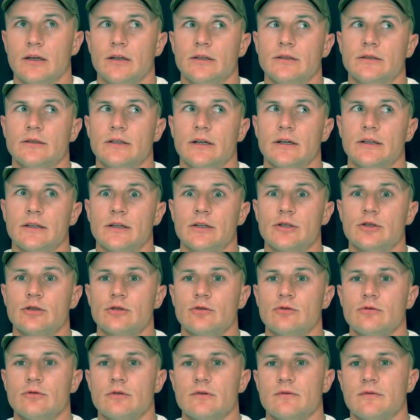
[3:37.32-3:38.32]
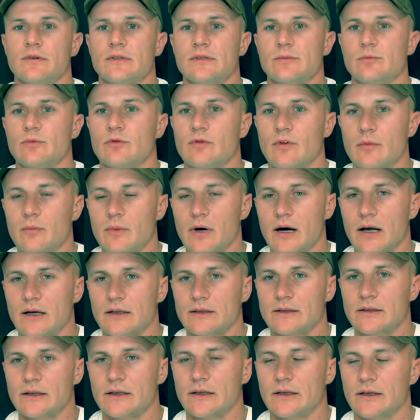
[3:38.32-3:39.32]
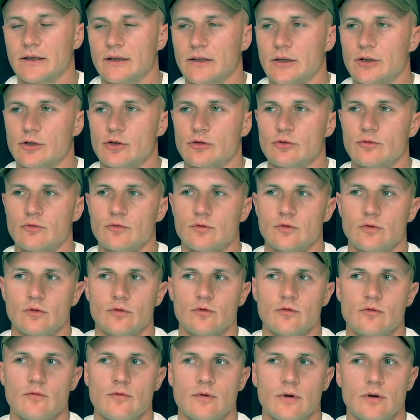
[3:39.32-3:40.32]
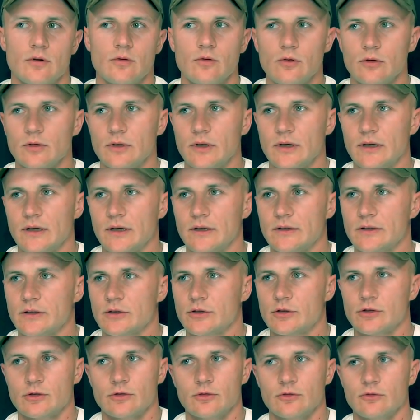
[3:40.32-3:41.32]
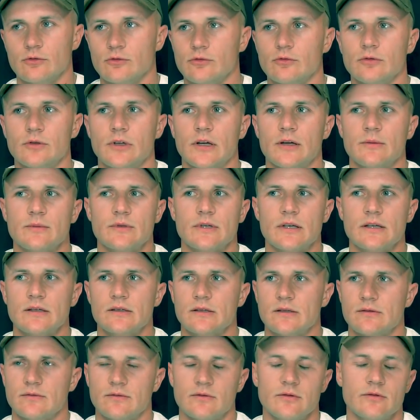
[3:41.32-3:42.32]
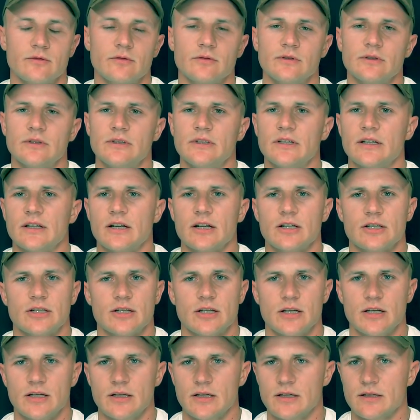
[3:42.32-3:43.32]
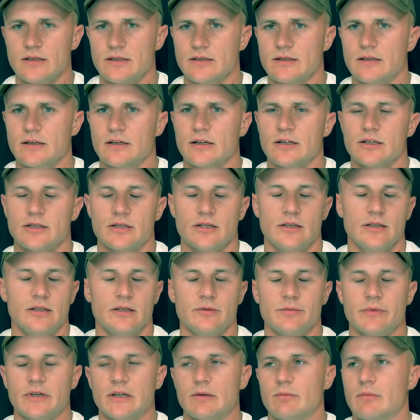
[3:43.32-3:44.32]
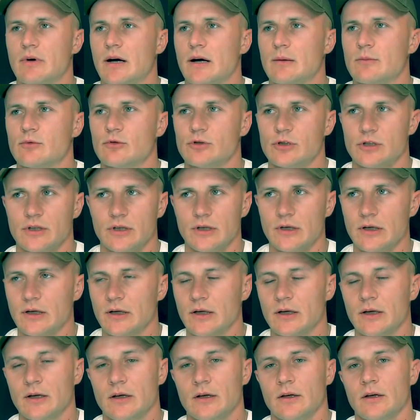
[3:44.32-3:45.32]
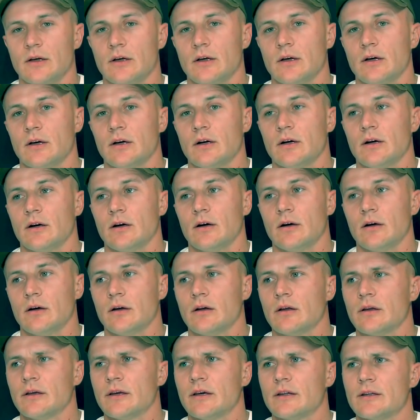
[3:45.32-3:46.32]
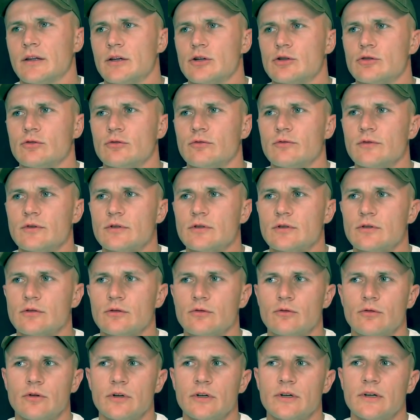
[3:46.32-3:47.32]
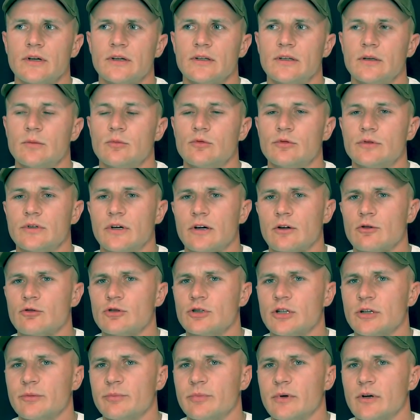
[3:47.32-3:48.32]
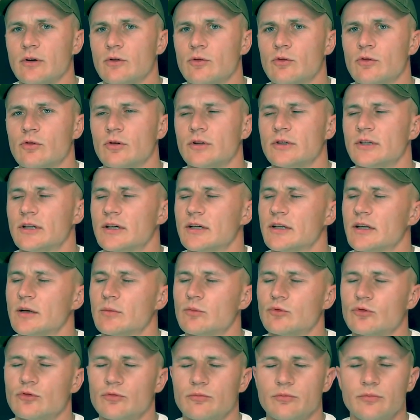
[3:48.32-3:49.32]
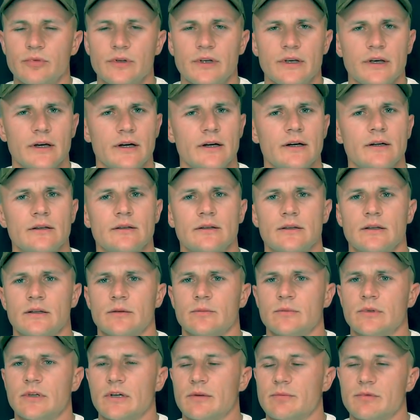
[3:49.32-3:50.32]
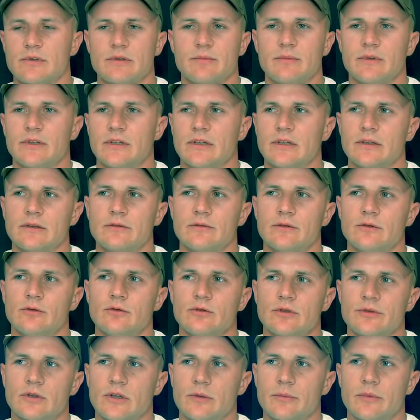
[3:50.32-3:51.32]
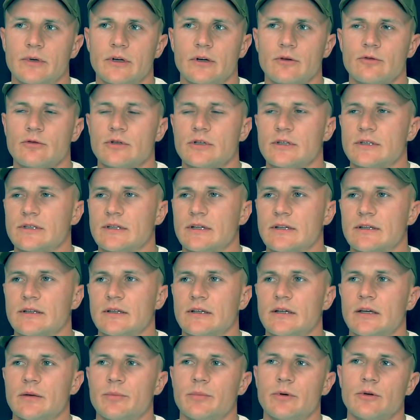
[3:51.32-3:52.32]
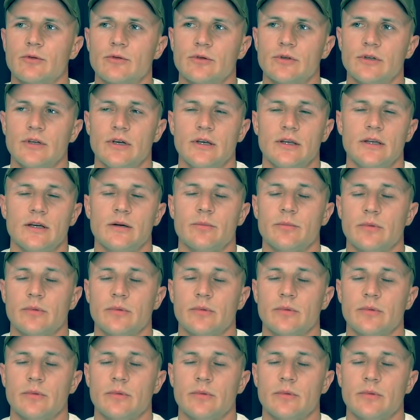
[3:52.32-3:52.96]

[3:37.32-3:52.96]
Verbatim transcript: Я начну с 8 марта, я начну с Нового года, я начну там со своего дня рождения, с дня рождения моей бабушки. А, я начну весной, когда будет хорошая погода, я буду бегать, там, я посмотрел видос, там хорошая стратегия похудения,